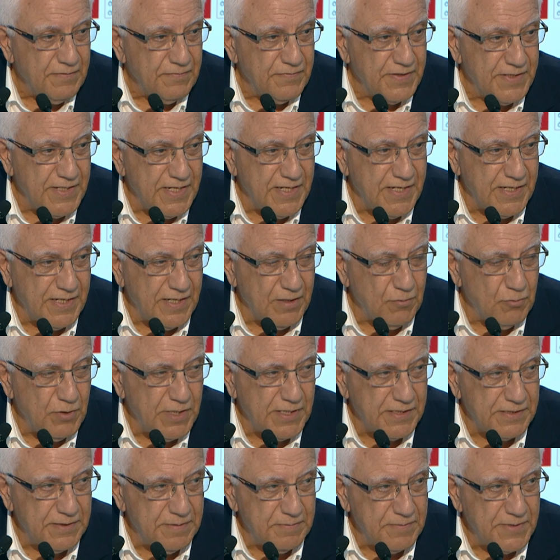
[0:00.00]
في ذلك
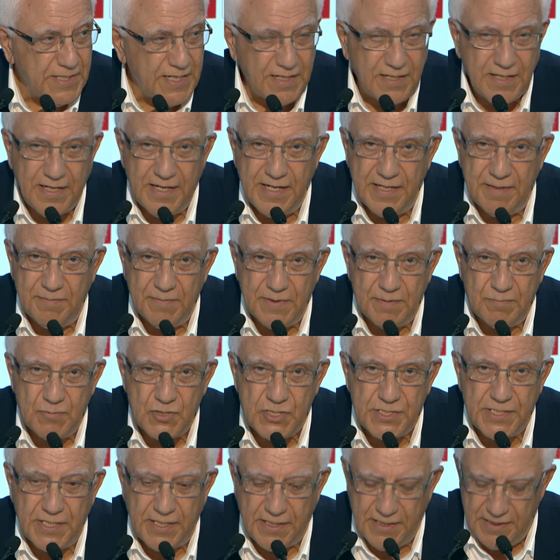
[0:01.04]
الوقت نتاع القائمة
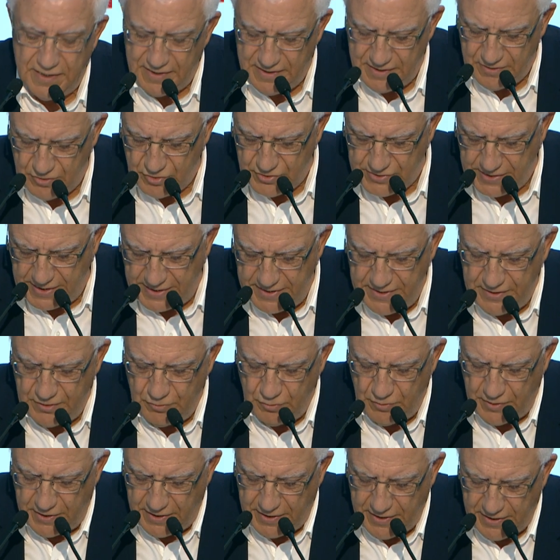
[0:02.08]
المستقلة
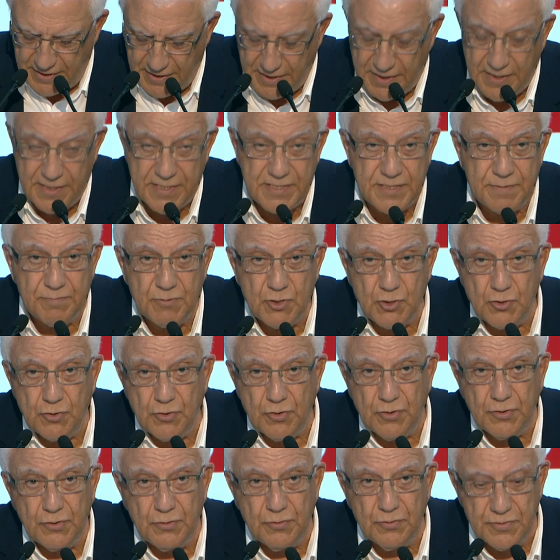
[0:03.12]
ليساندها الحزب
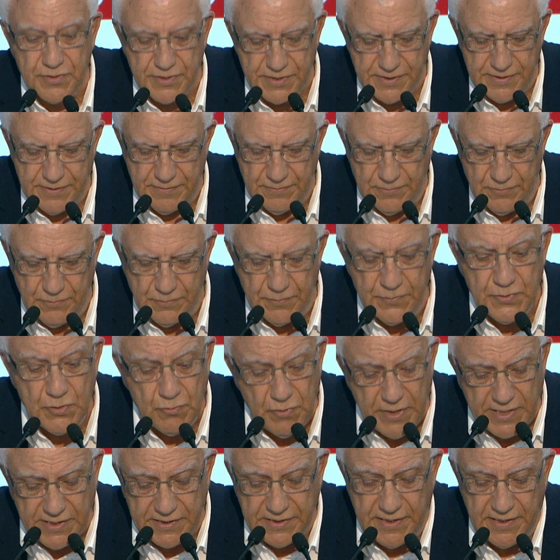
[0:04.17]
الشيوعي التونسي ومن
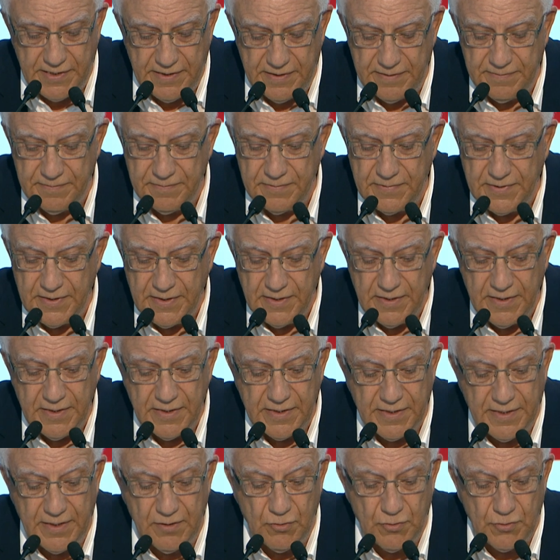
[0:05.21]
وقتها
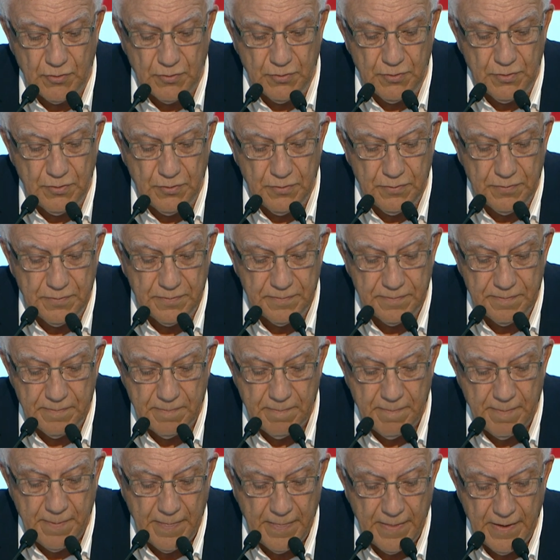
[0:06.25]
كانوا يقولوا
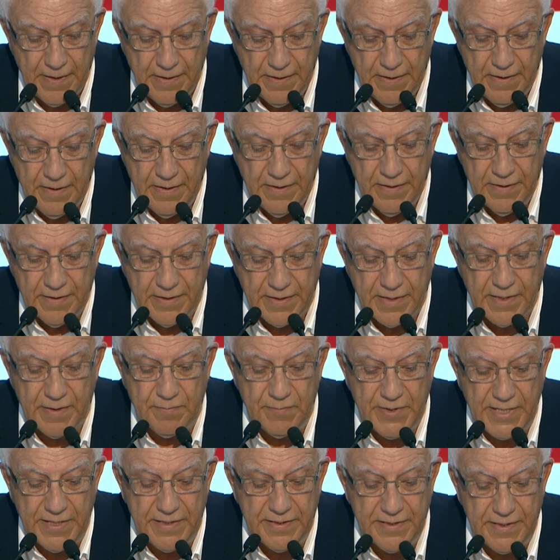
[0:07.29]

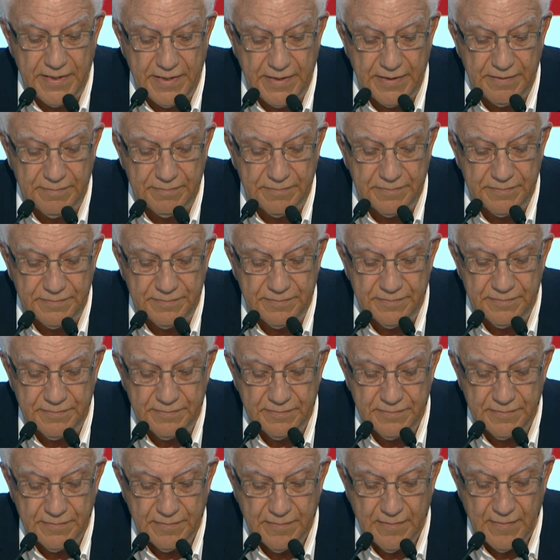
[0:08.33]
رغم أن
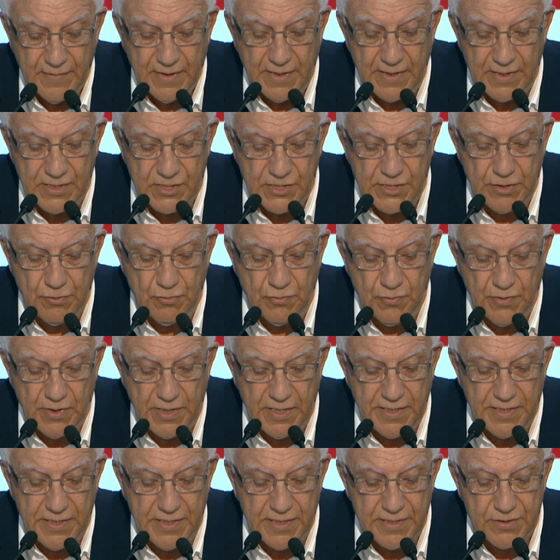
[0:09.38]
الجو
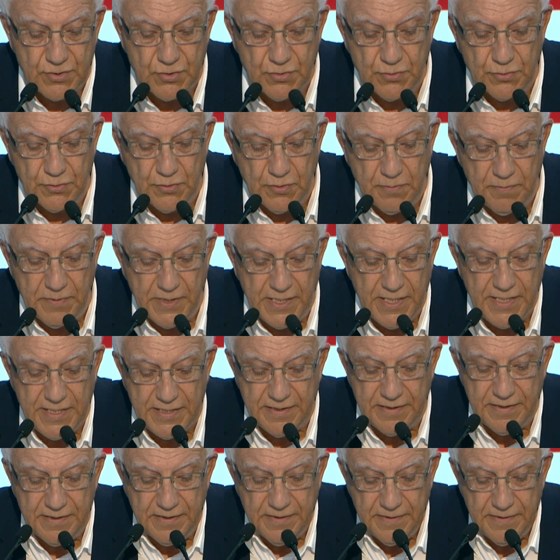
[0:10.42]
الذي يسود البلاد